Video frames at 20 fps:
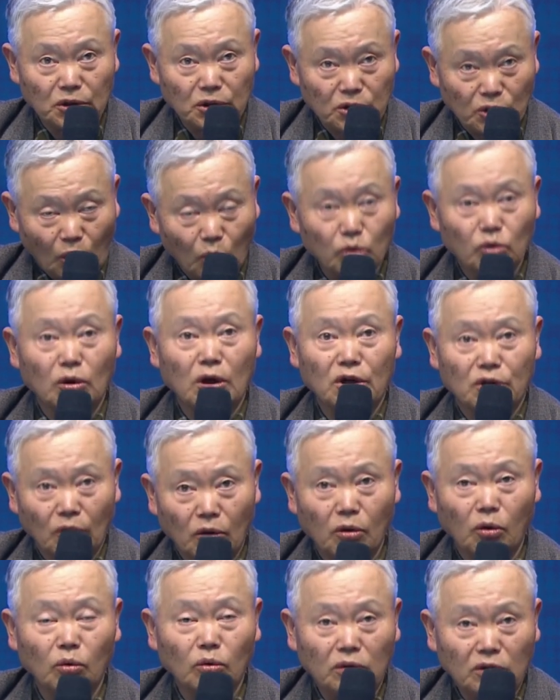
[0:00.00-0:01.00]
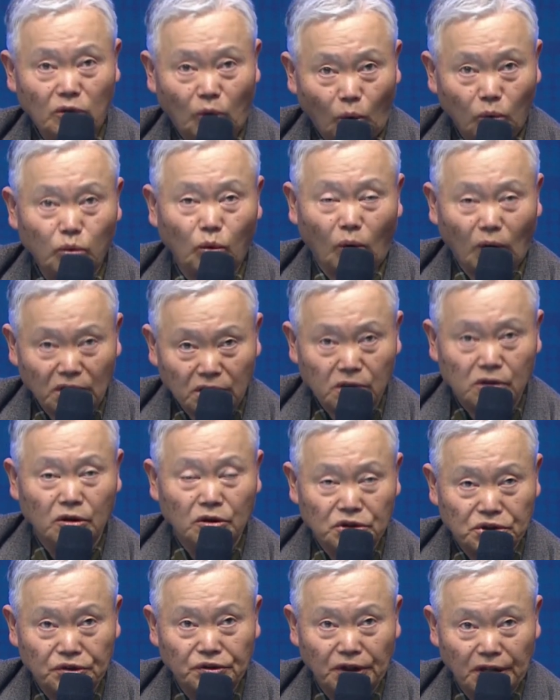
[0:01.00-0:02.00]
서두나 결론은 똑똑같이
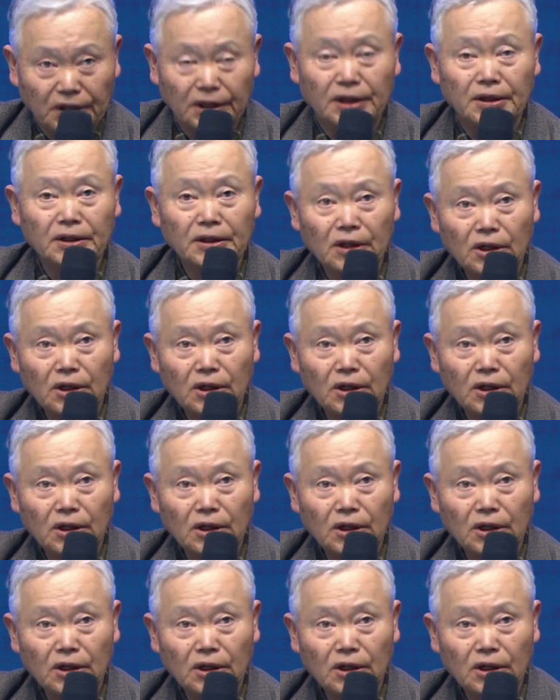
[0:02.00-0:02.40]
그것인데